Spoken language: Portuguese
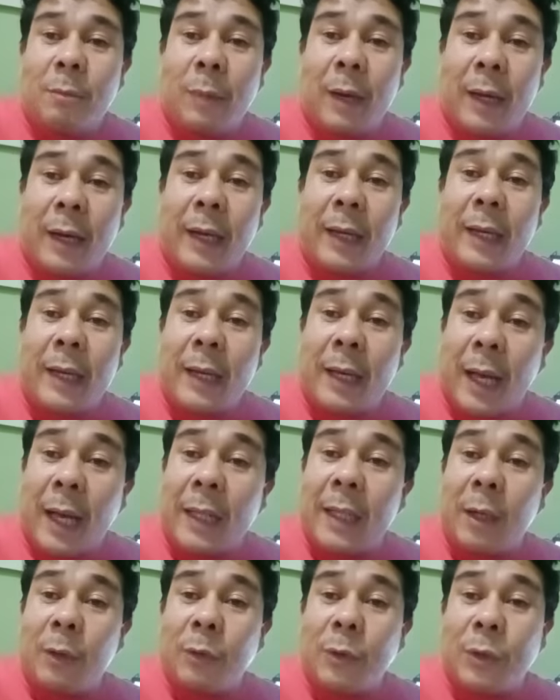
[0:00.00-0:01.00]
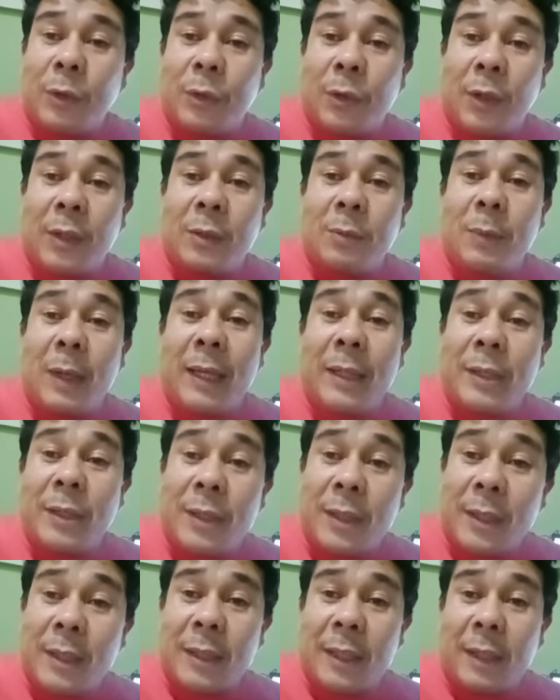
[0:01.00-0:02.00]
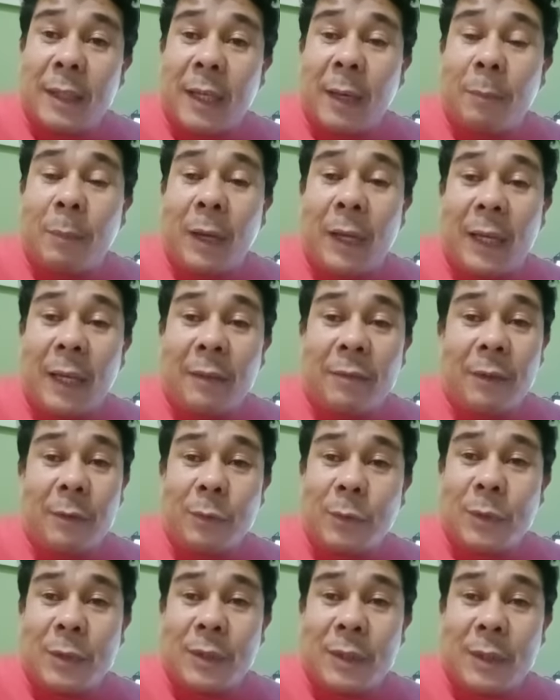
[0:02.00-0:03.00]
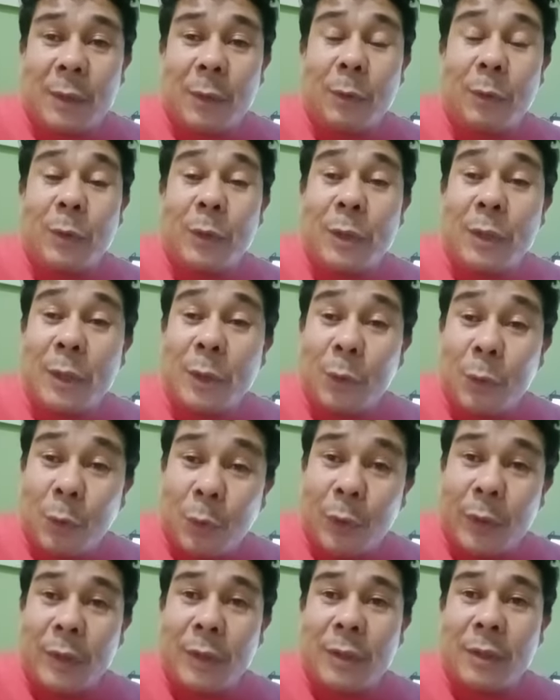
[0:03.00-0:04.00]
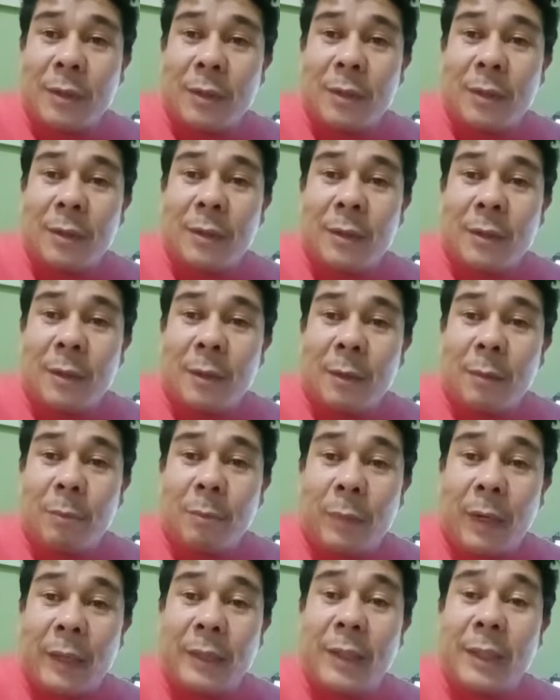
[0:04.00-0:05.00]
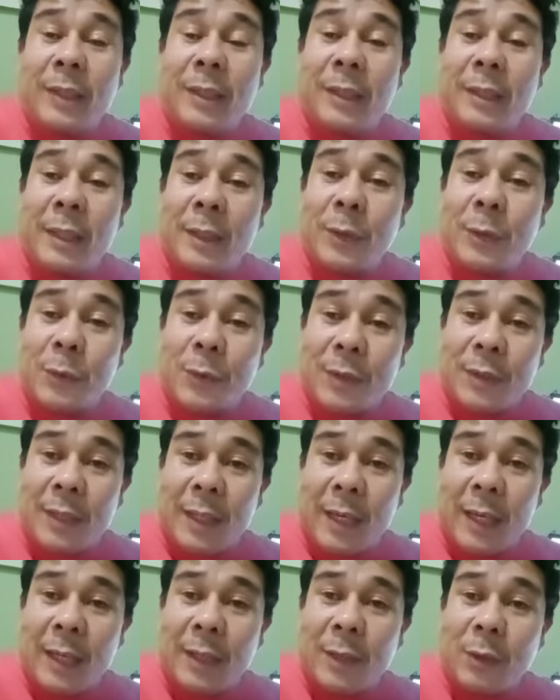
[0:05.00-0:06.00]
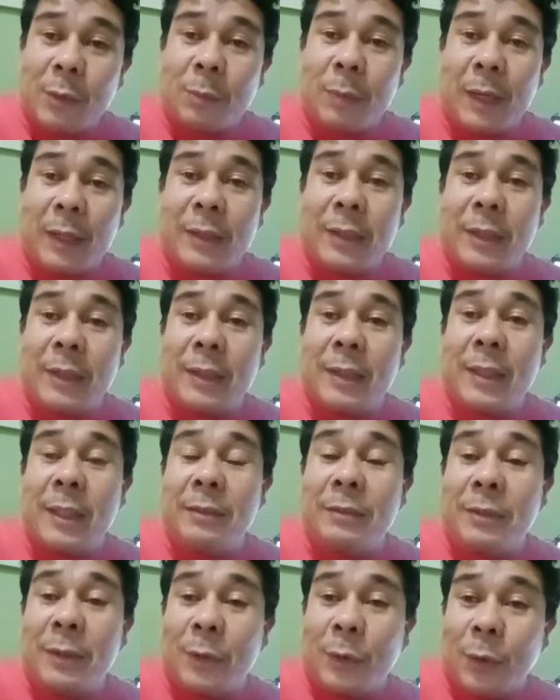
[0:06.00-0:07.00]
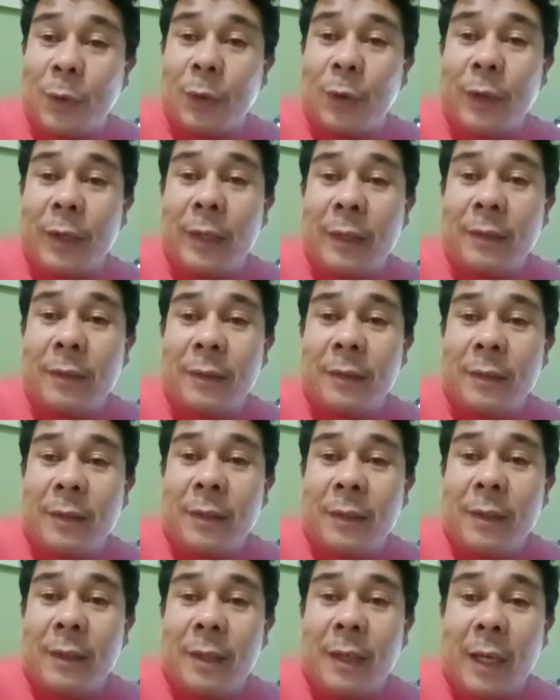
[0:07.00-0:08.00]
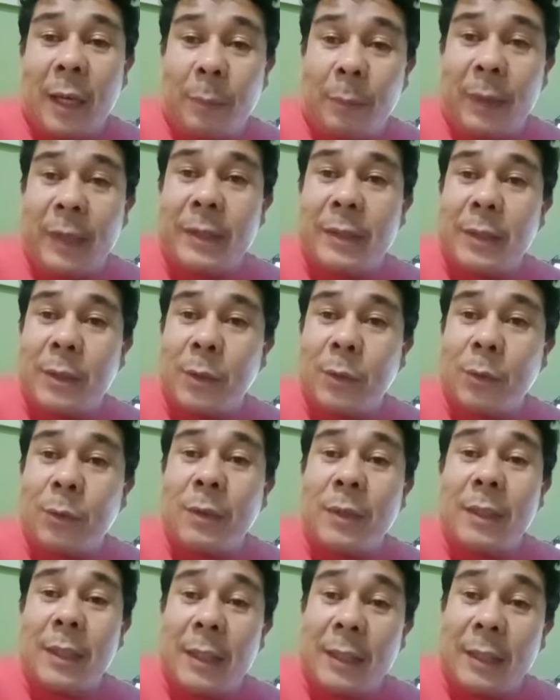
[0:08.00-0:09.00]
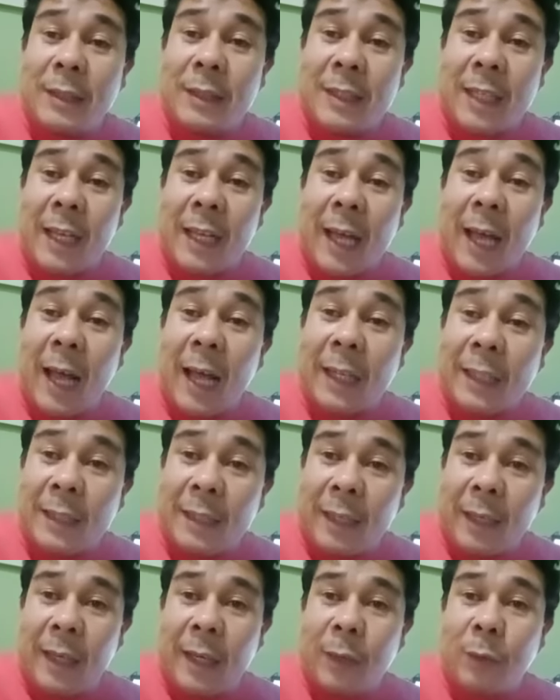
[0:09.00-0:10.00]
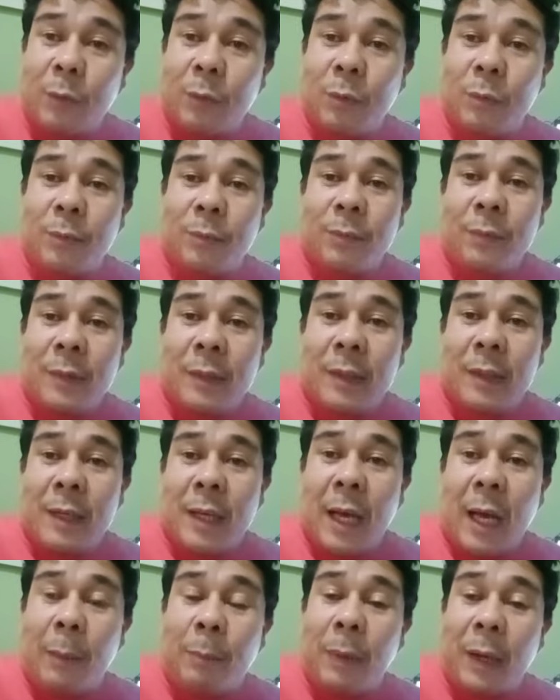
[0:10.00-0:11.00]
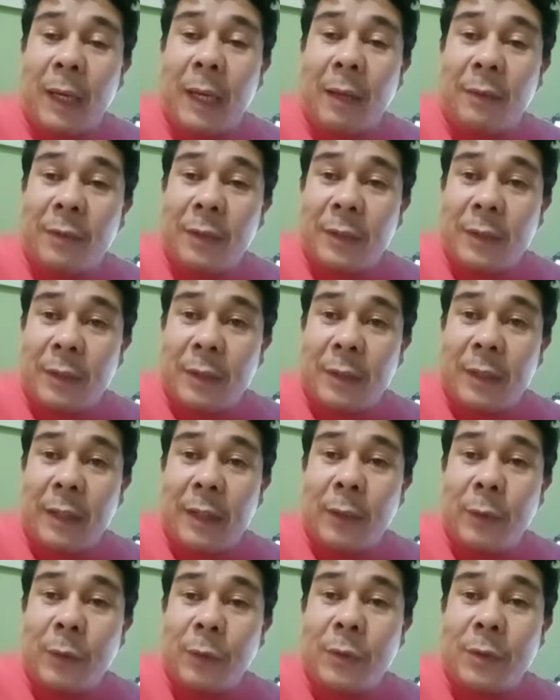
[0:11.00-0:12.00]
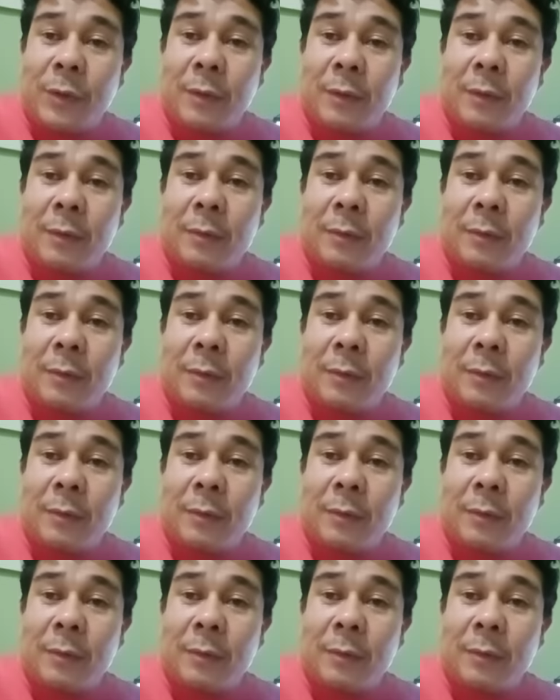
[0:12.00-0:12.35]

para que cada um de nós medita na palavra do Senhor dia e noite, para a gente ter sucesso, para a gente ter vitória. É preciso estar atento à palavra de Deus.